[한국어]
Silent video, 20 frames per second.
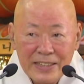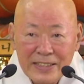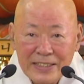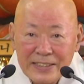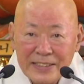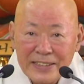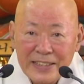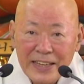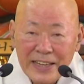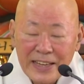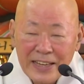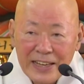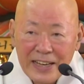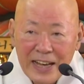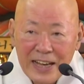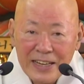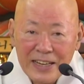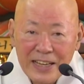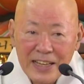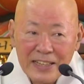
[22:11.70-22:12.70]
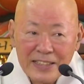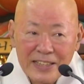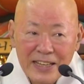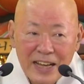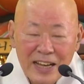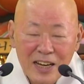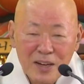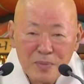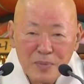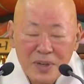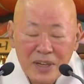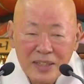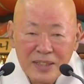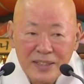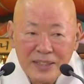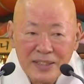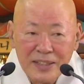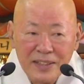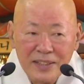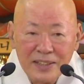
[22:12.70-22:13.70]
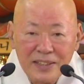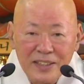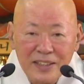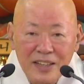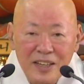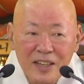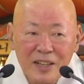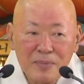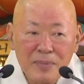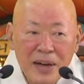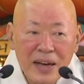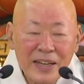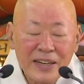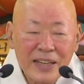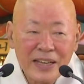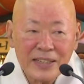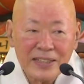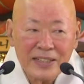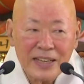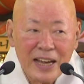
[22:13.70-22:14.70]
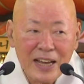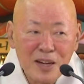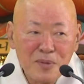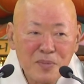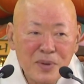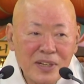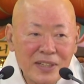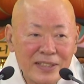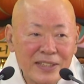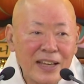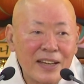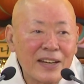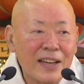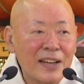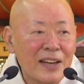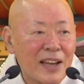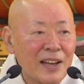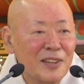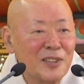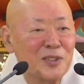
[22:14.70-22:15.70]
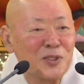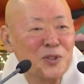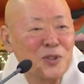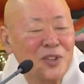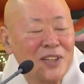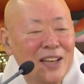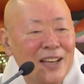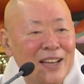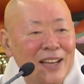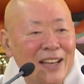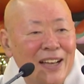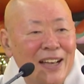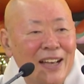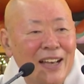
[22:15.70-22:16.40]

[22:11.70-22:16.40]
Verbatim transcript: 세간에 살면서 열반의 삶을 살아라 그 소리야.